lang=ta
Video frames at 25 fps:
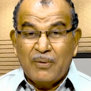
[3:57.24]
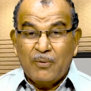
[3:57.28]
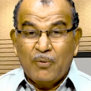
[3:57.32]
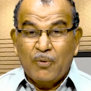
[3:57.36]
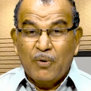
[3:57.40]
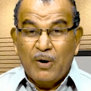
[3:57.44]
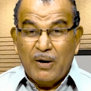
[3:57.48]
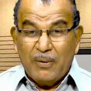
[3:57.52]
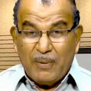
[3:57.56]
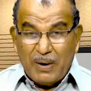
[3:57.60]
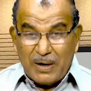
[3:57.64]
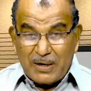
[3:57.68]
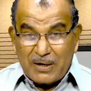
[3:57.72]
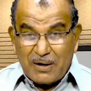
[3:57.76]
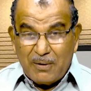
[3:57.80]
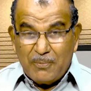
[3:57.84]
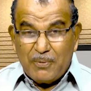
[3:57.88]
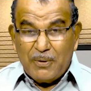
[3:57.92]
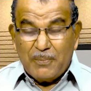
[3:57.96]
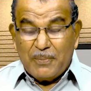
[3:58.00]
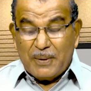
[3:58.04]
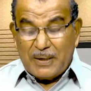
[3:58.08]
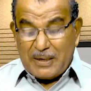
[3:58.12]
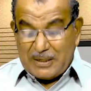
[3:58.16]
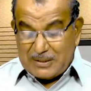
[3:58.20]
உங்களுடைய வாழ்க்கையில்
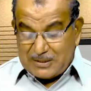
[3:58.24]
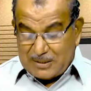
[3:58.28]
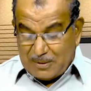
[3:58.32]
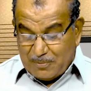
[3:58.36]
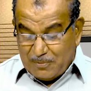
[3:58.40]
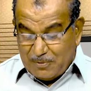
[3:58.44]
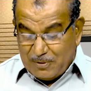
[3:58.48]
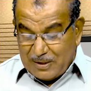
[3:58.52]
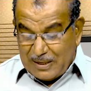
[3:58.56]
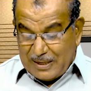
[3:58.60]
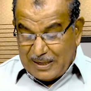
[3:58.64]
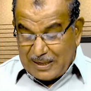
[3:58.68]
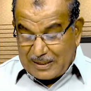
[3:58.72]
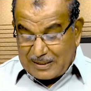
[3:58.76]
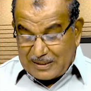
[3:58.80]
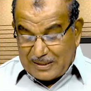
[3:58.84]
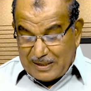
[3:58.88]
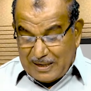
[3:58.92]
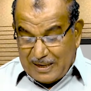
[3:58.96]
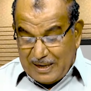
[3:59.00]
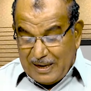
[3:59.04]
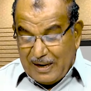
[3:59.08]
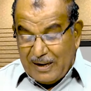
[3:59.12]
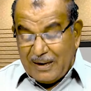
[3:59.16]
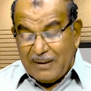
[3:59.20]
இப்படிப்பட்ட சம்பவங்கள் நடக்குது
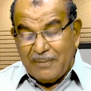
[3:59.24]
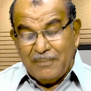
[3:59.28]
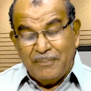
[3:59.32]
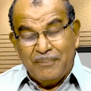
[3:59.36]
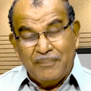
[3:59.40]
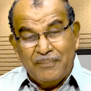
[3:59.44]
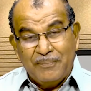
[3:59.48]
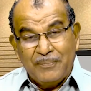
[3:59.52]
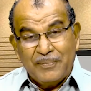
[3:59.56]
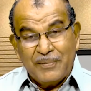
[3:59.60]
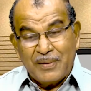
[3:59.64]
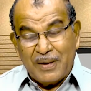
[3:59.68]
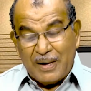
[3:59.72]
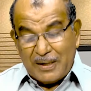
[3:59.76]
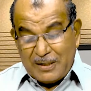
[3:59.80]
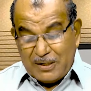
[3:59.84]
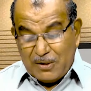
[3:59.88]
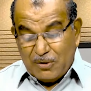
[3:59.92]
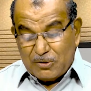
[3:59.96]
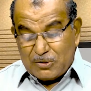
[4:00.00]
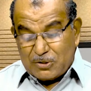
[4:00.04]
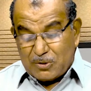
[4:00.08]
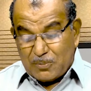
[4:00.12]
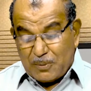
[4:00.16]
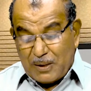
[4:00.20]
இல்லையா அதை
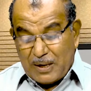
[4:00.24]
யோசித்து